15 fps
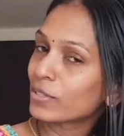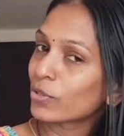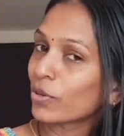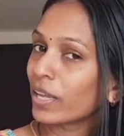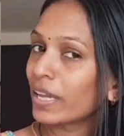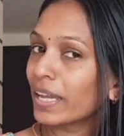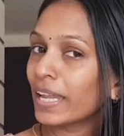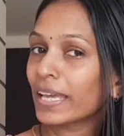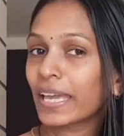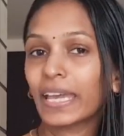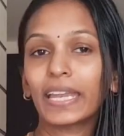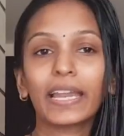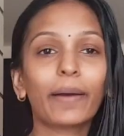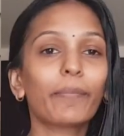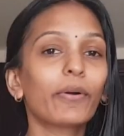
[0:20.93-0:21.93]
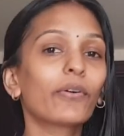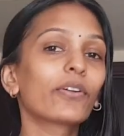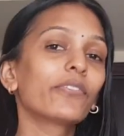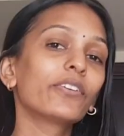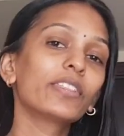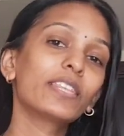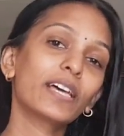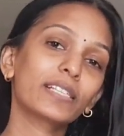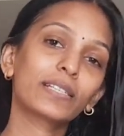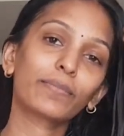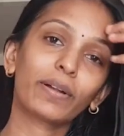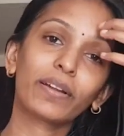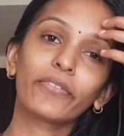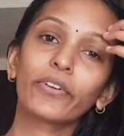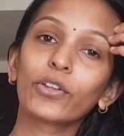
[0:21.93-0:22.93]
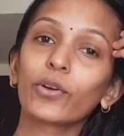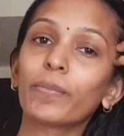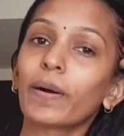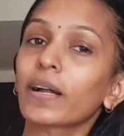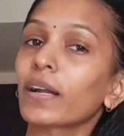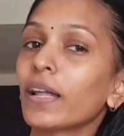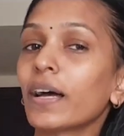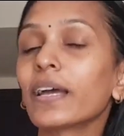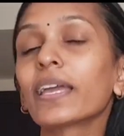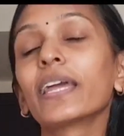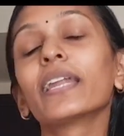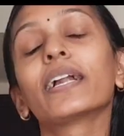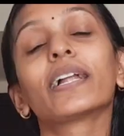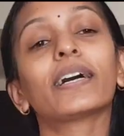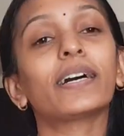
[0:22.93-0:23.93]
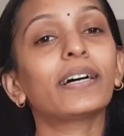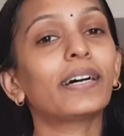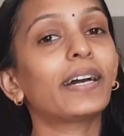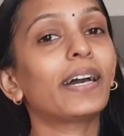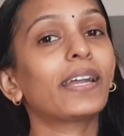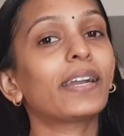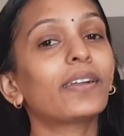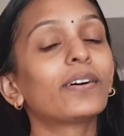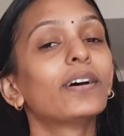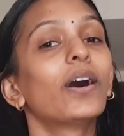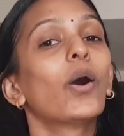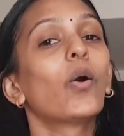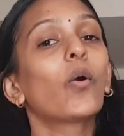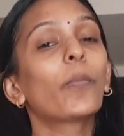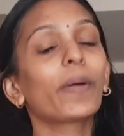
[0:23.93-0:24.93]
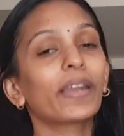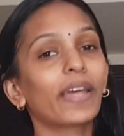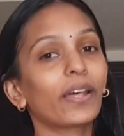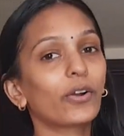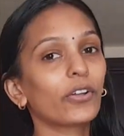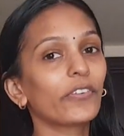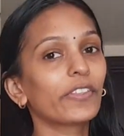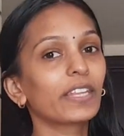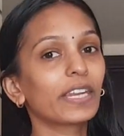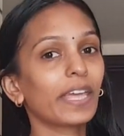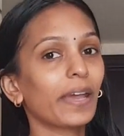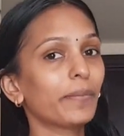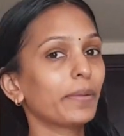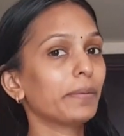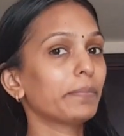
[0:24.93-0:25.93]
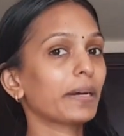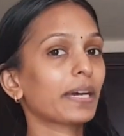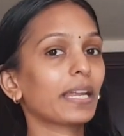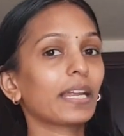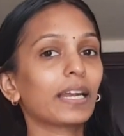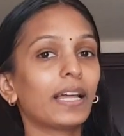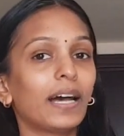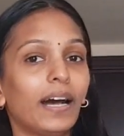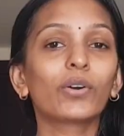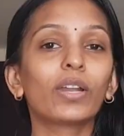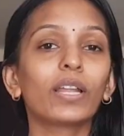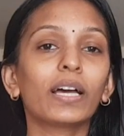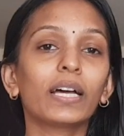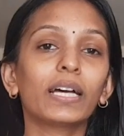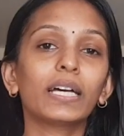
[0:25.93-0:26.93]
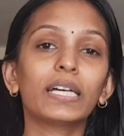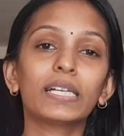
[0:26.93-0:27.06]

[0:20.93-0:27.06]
ஸோ இன்றைக்கி நம்ம ஒரு வித்தியாசமான வீடியோ பார்க்கலாம் என்னடா ஹேர் ஓப்பன் ஹேரோட வந்திருக்கேன் அப்படின்னு பார்க்குறீங்களா